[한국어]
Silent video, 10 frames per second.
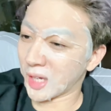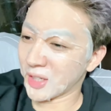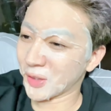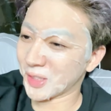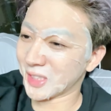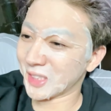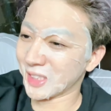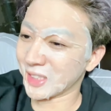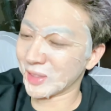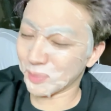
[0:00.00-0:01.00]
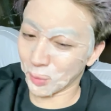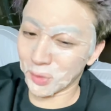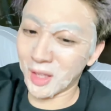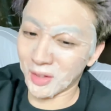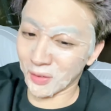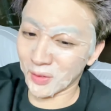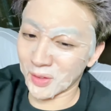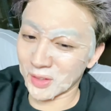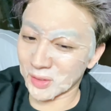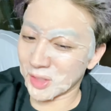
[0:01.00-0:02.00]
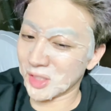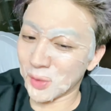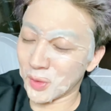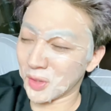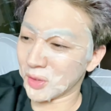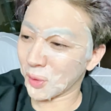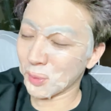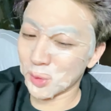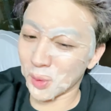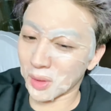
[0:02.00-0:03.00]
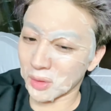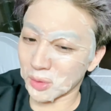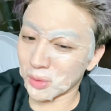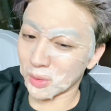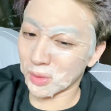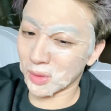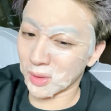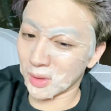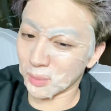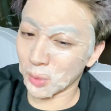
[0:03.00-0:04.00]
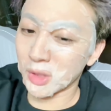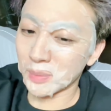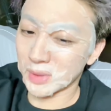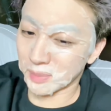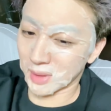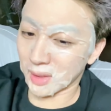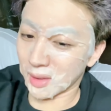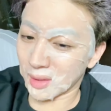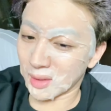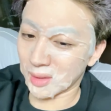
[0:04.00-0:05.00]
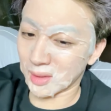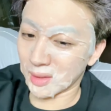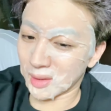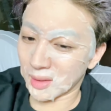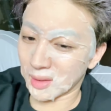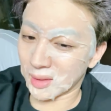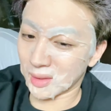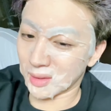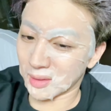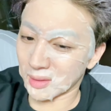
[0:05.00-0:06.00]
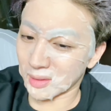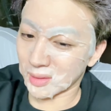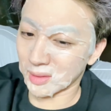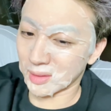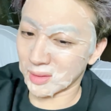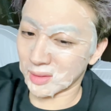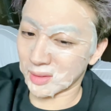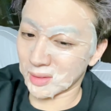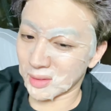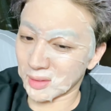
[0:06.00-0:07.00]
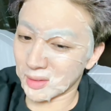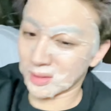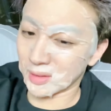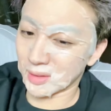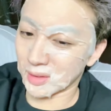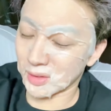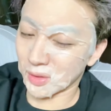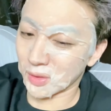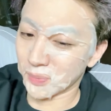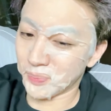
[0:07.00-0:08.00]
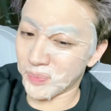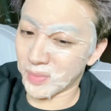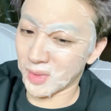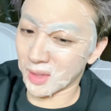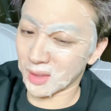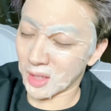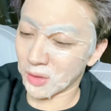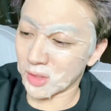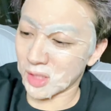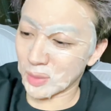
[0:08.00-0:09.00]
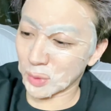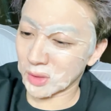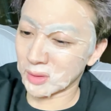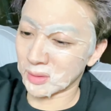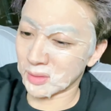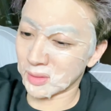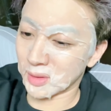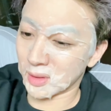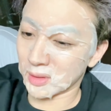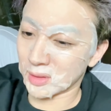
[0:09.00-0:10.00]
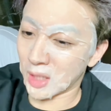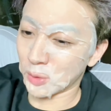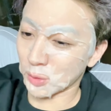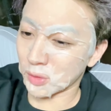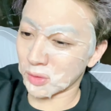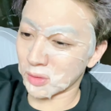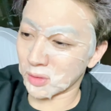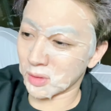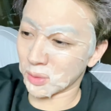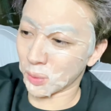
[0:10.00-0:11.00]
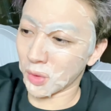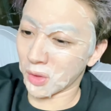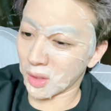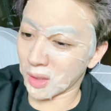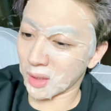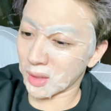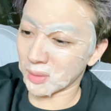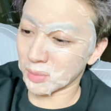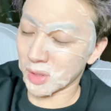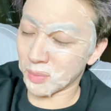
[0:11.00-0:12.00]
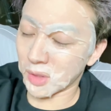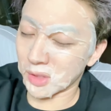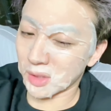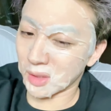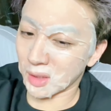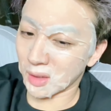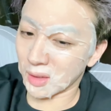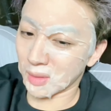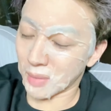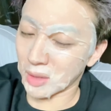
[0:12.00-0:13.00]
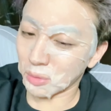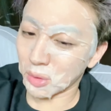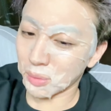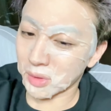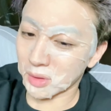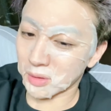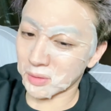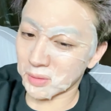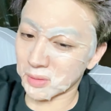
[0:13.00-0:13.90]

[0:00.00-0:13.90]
다이어트를 못해요. 저 식욕이 너무 좋아가지고 못 참습니다. 네. 그래서 다이어트 질문은 찬우, 동혁이가 브이앱 켰을 때 많이 물어보세요.